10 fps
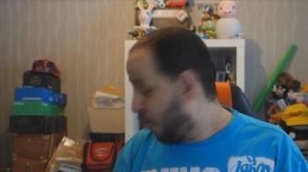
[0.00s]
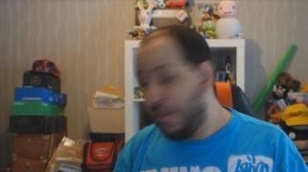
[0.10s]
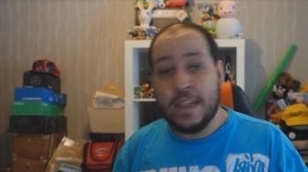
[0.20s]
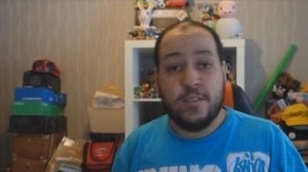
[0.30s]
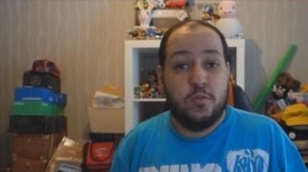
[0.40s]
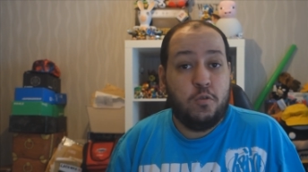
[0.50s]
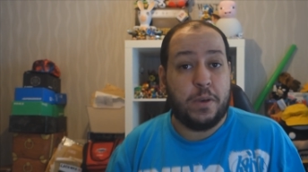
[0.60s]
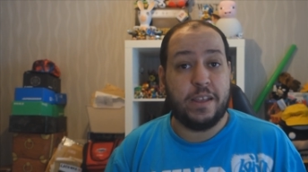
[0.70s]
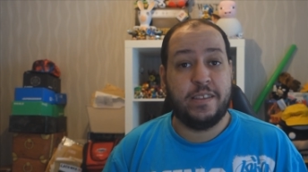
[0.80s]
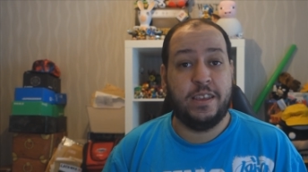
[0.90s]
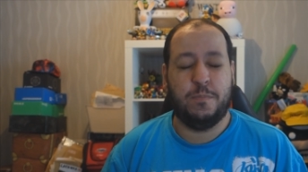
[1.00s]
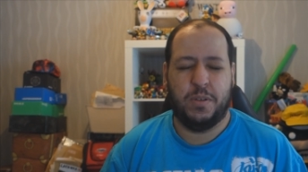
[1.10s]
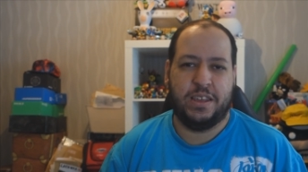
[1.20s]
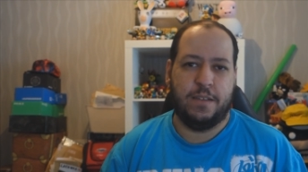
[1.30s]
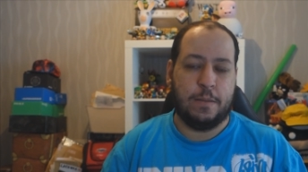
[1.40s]
on va dire du press kit,
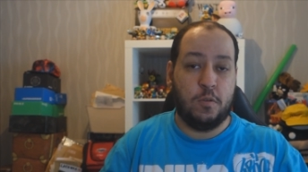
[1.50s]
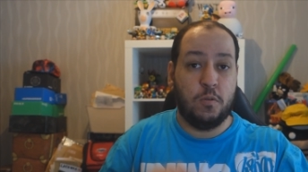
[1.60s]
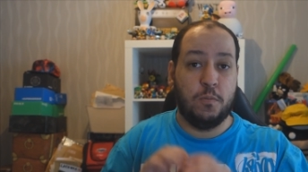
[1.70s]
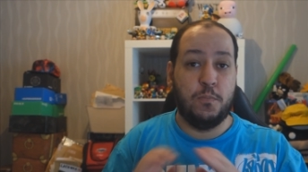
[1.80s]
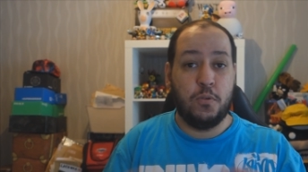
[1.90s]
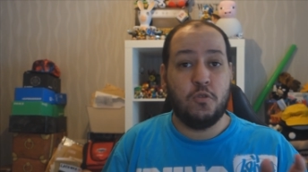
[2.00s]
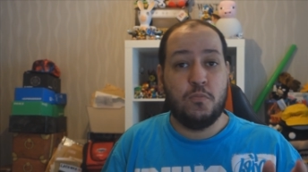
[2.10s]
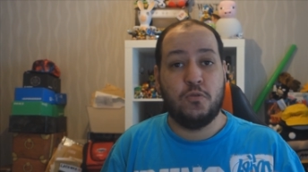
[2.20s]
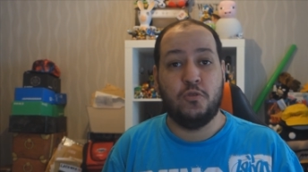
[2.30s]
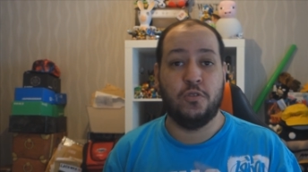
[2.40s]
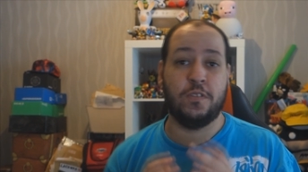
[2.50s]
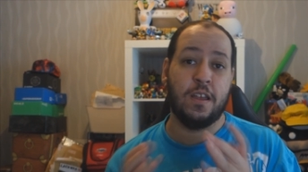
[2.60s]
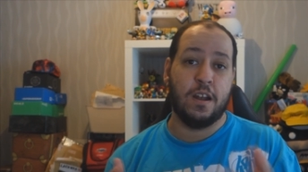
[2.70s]
parce qu'il y a vraiment beaucoup beaucoup de choses.